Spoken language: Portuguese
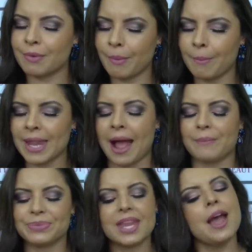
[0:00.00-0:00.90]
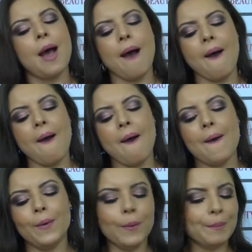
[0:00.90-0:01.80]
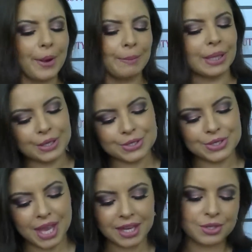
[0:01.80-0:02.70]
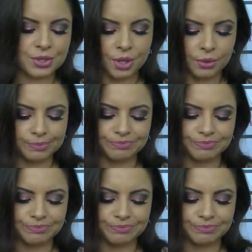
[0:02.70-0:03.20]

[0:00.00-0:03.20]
Vamos combinar. Uh, o meu blush, queridinho,